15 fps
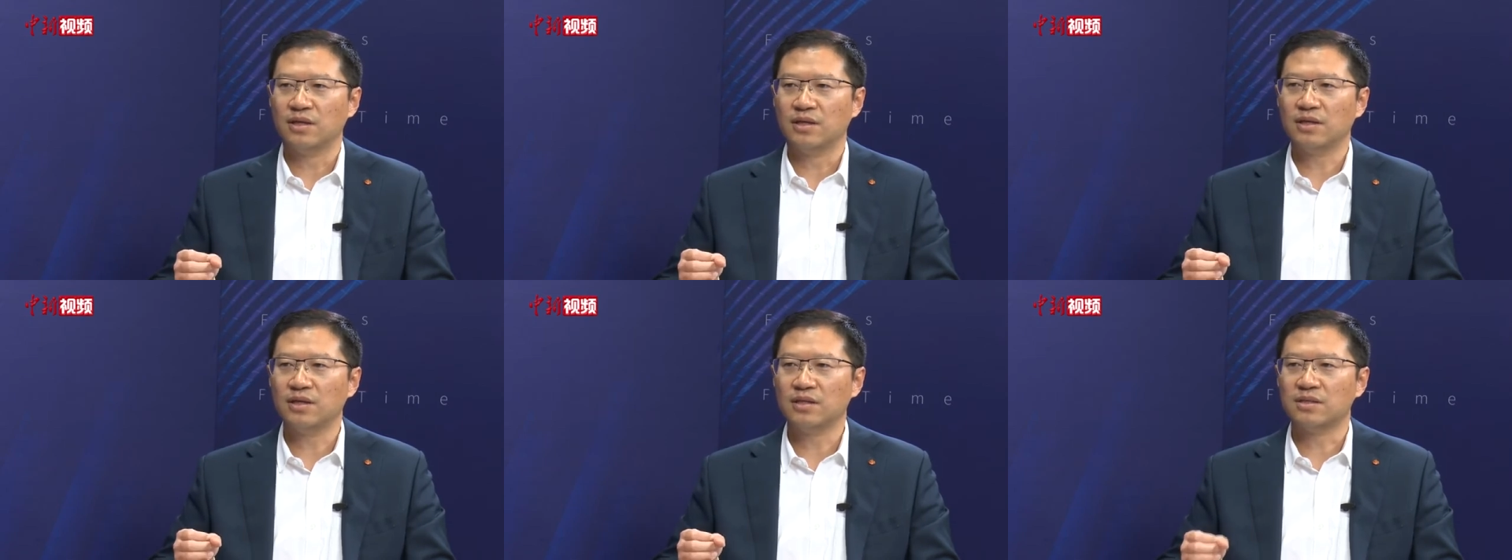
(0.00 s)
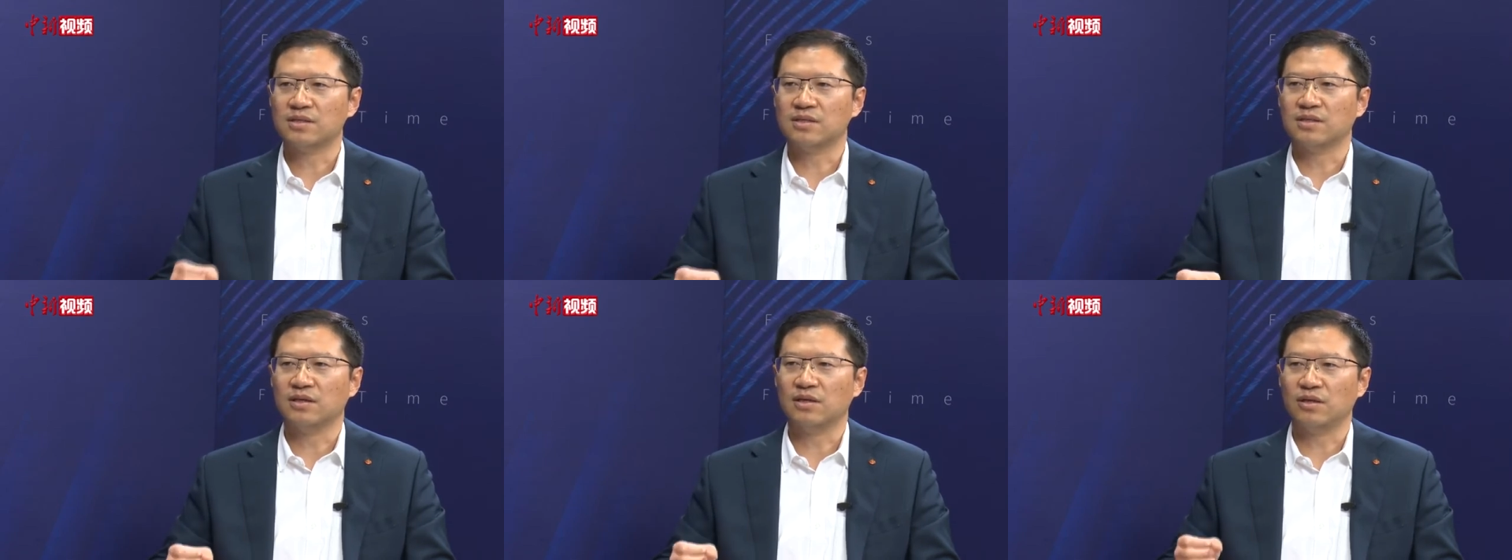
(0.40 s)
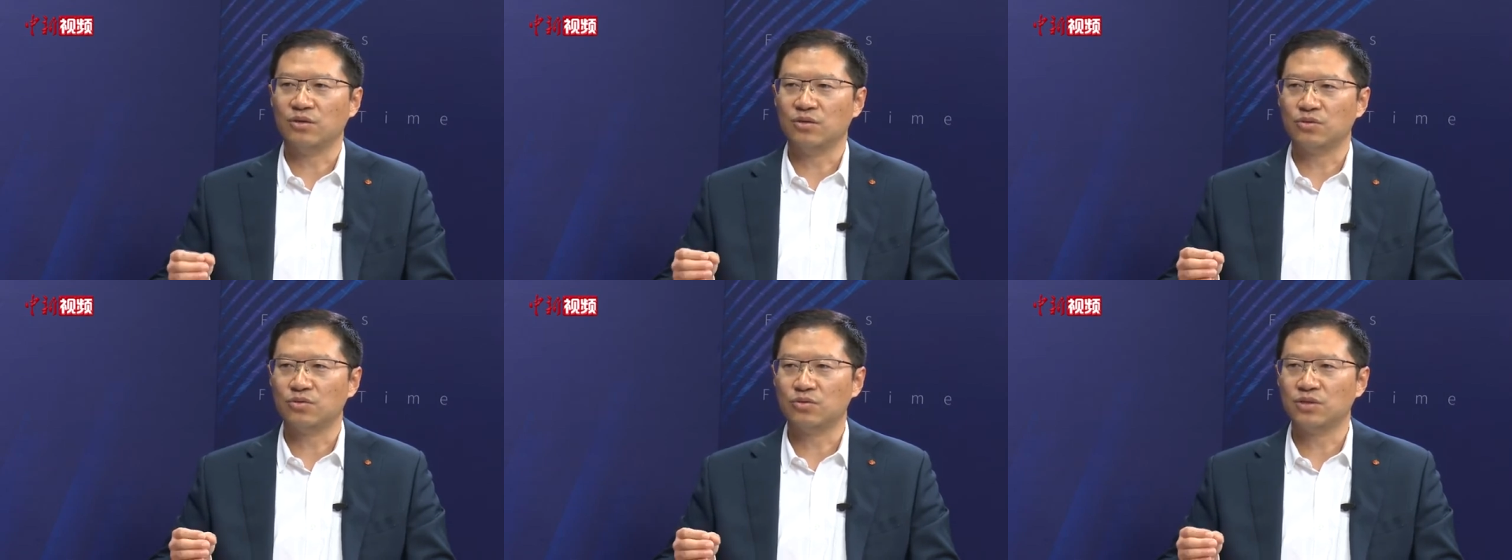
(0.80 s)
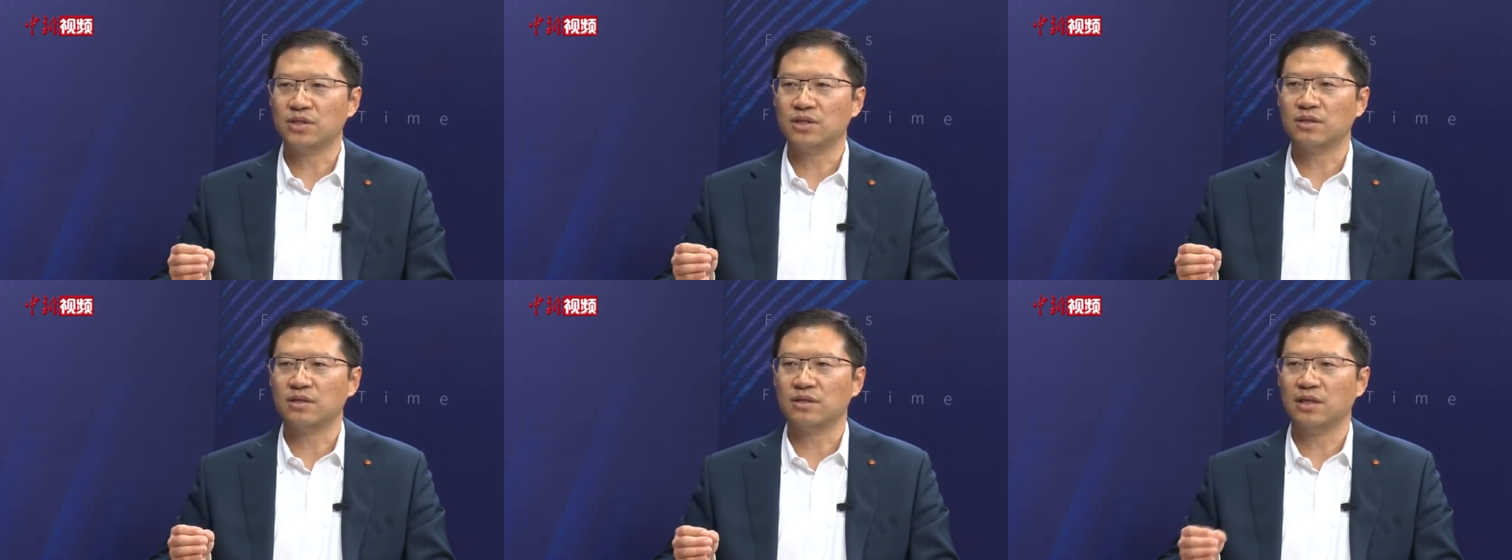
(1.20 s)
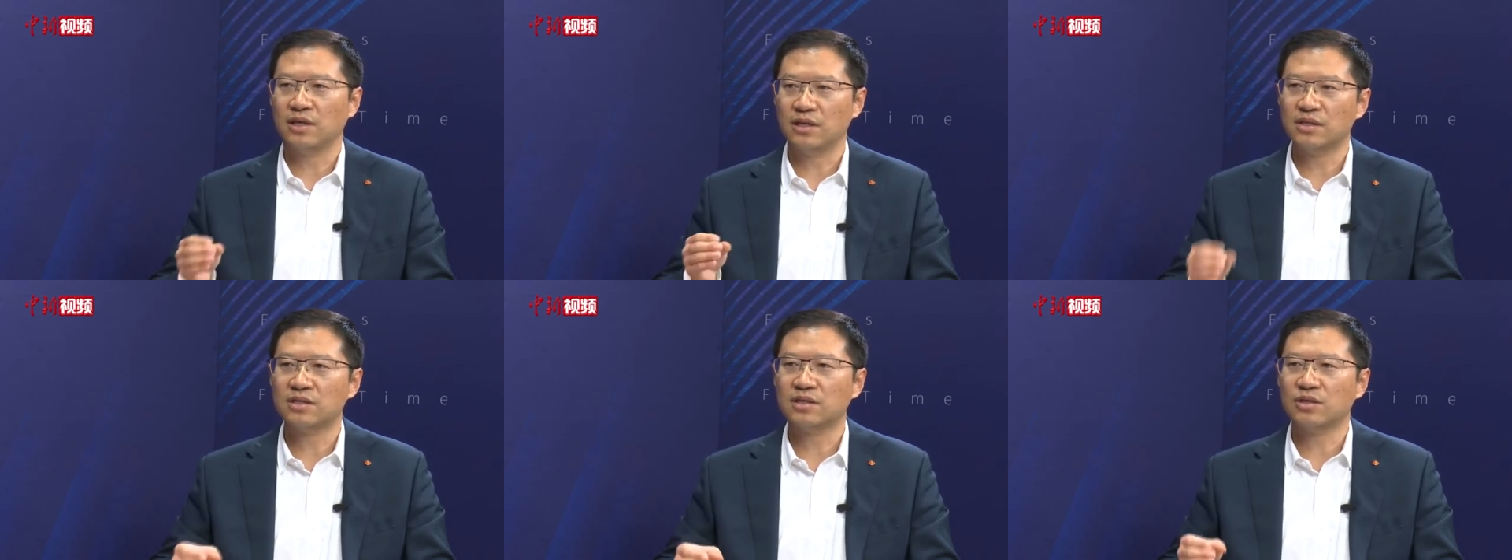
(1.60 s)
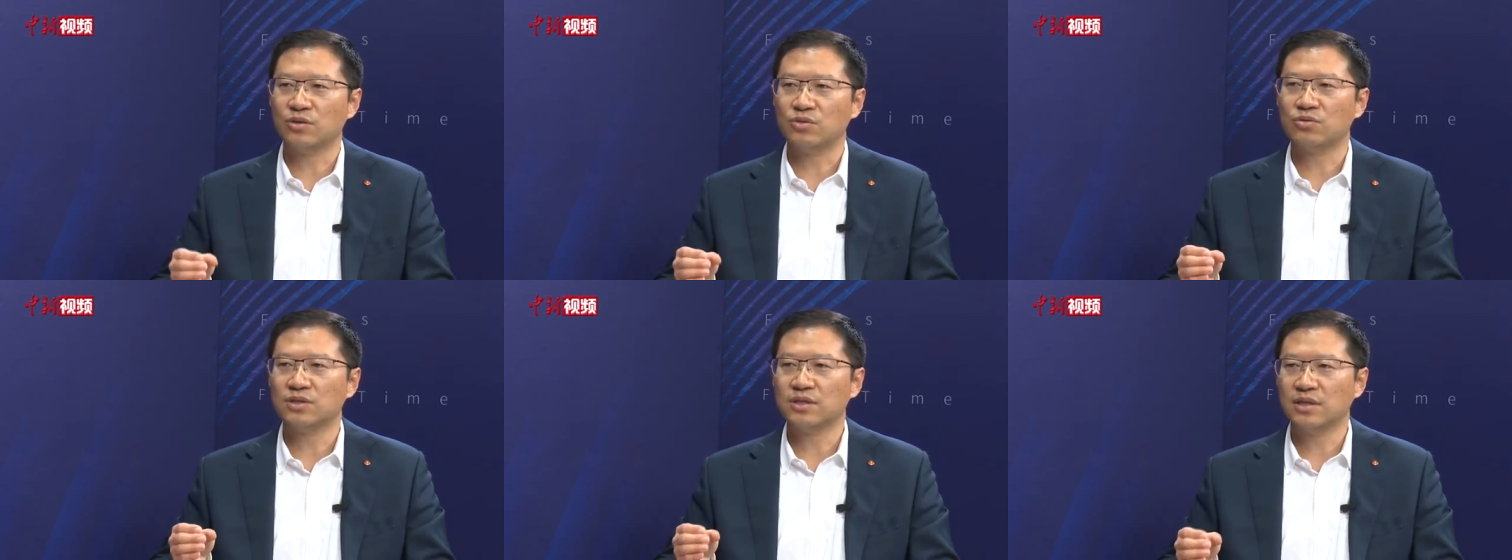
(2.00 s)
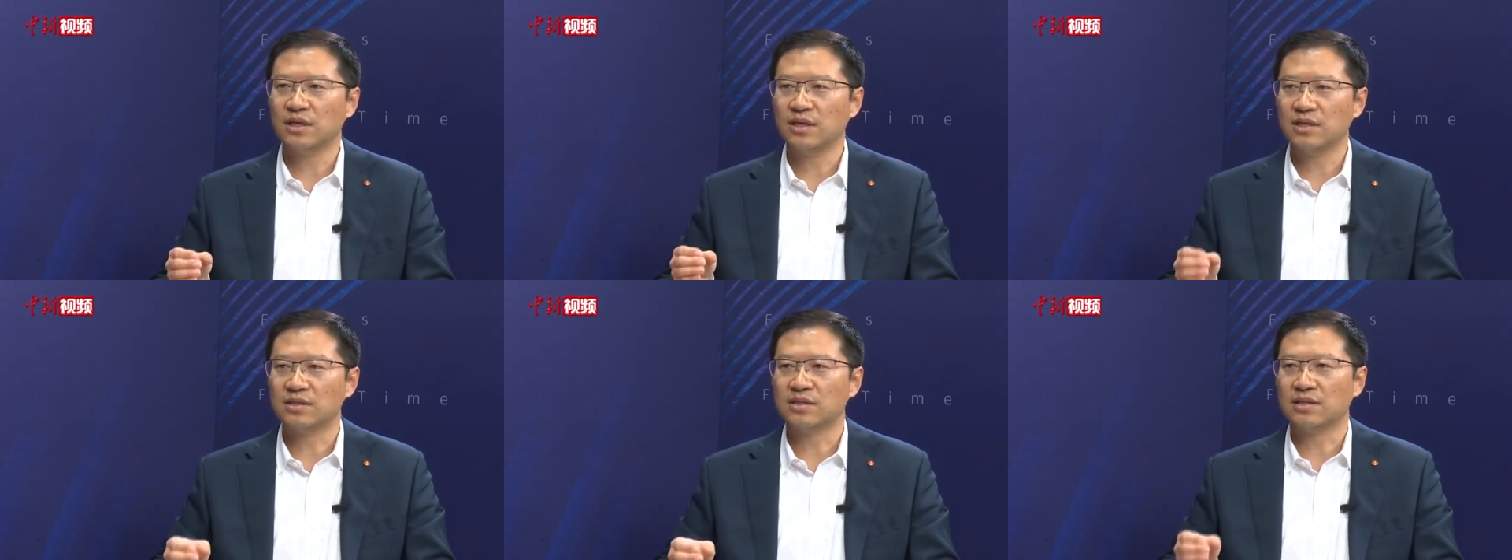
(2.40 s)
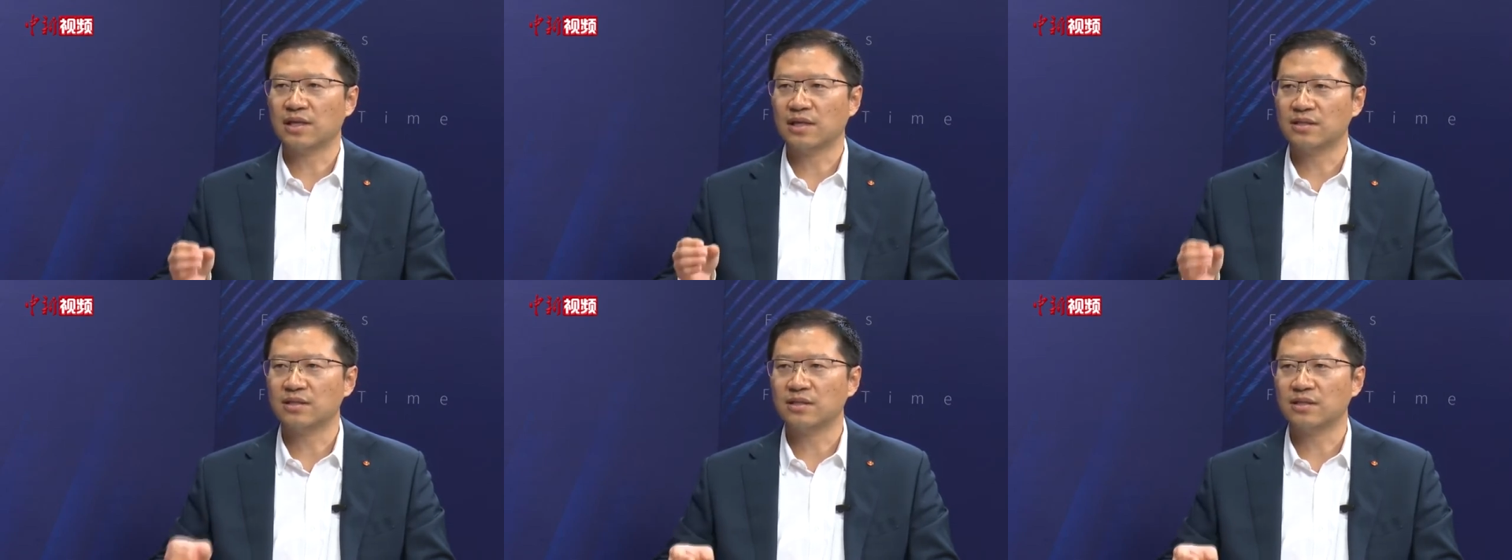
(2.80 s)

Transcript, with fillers: 粒子与中性离子与中性粒子探测